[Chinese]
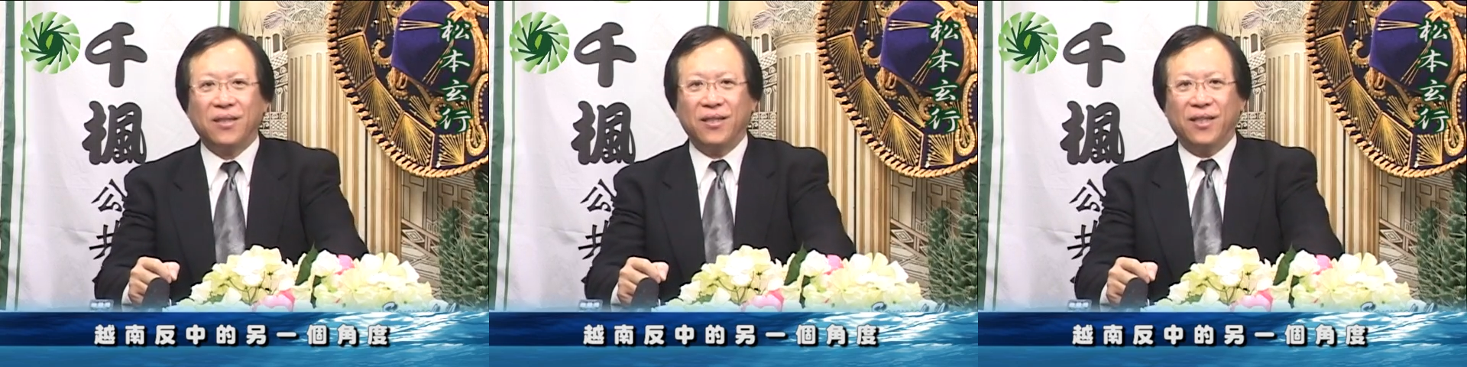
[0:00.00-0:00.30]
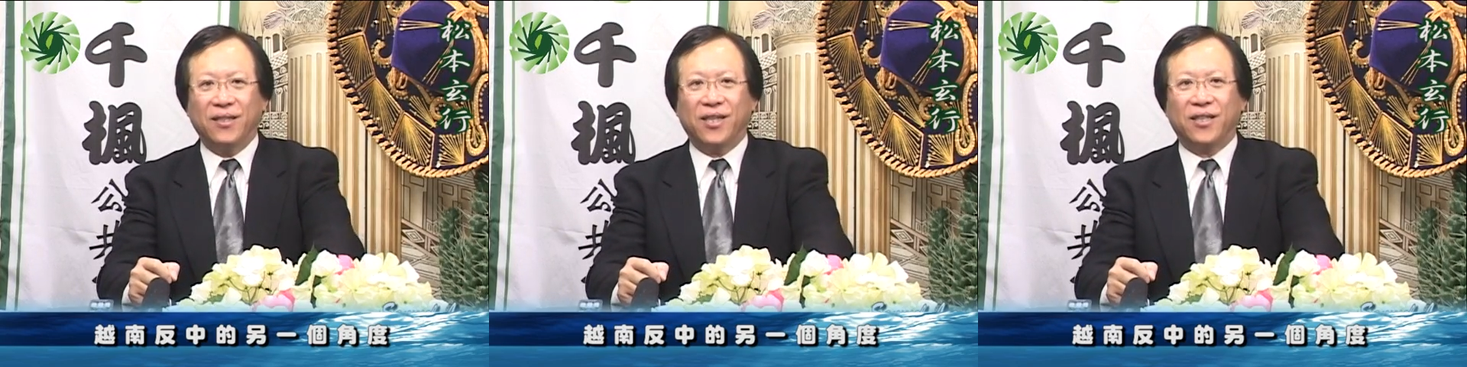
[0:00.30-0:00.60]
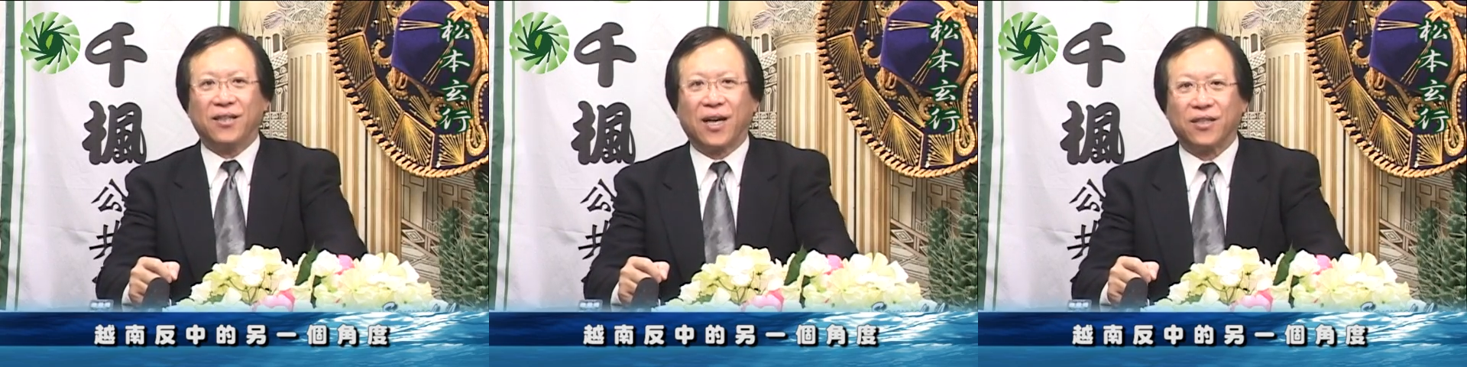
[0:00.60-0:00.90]
今天谢
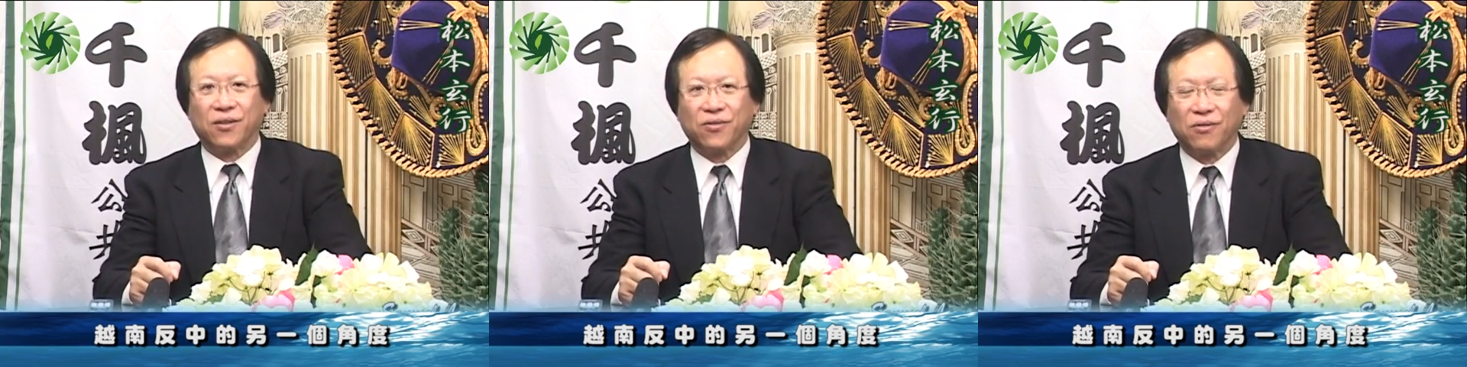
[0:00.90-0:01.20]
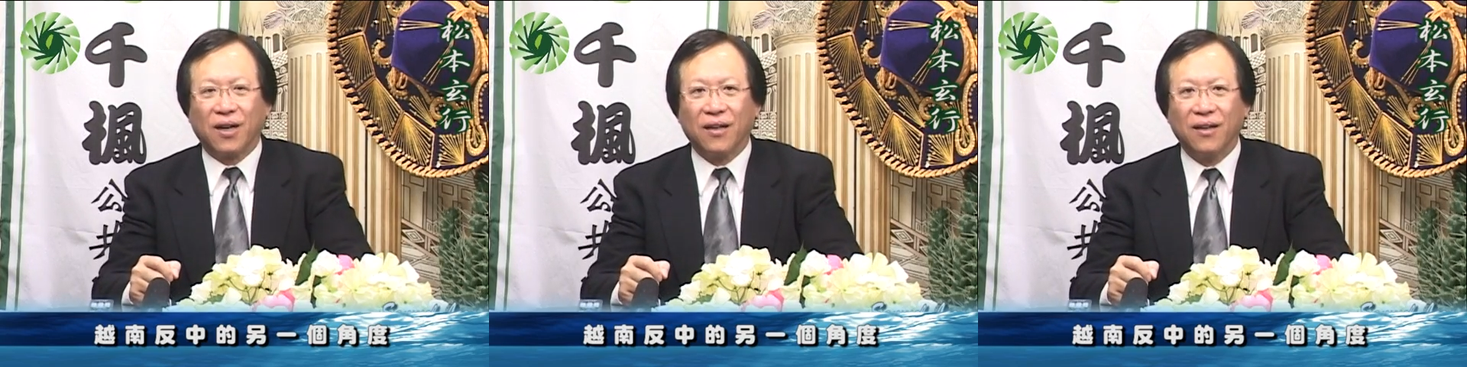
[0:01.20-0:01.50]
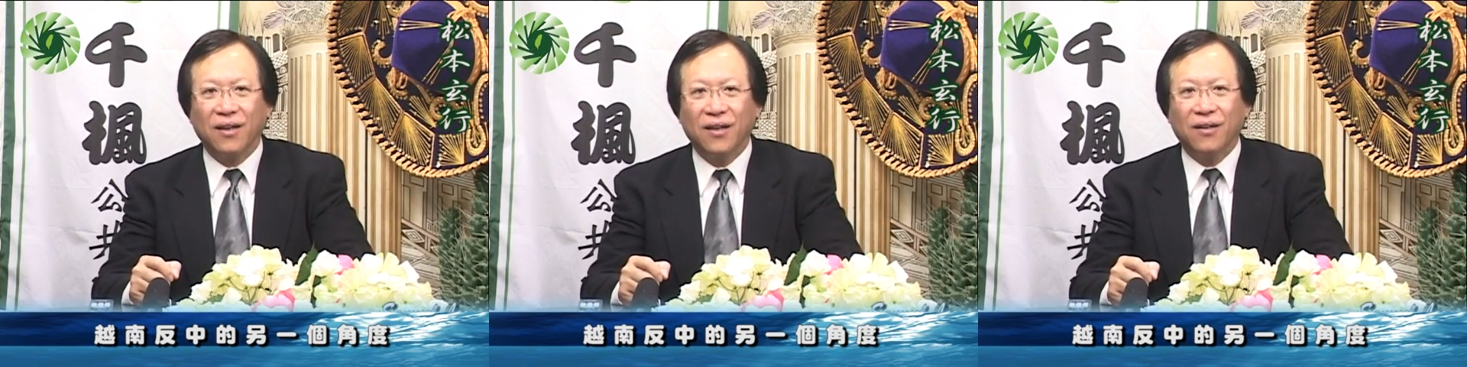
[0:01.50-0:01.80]
谢大家的收看，
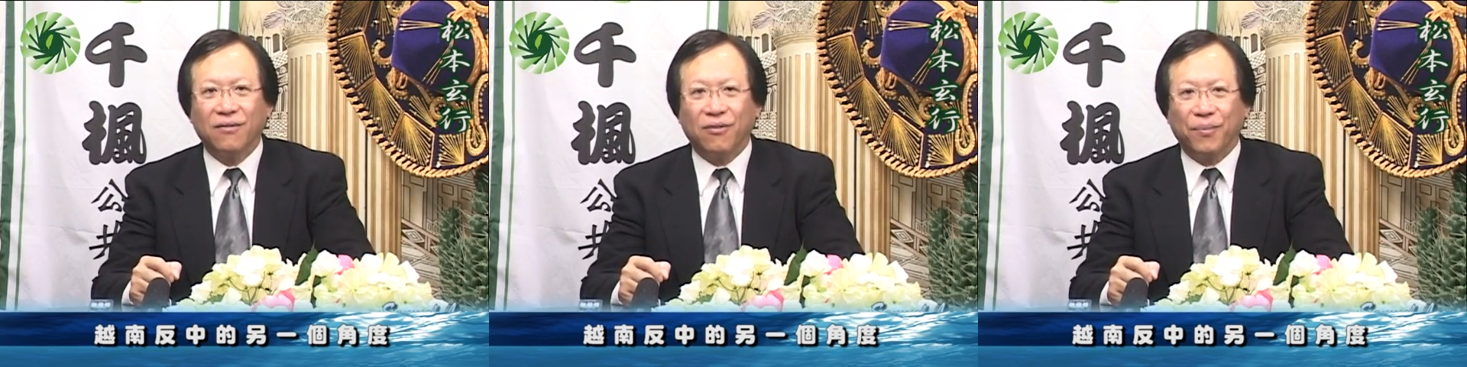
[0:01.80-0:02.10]
我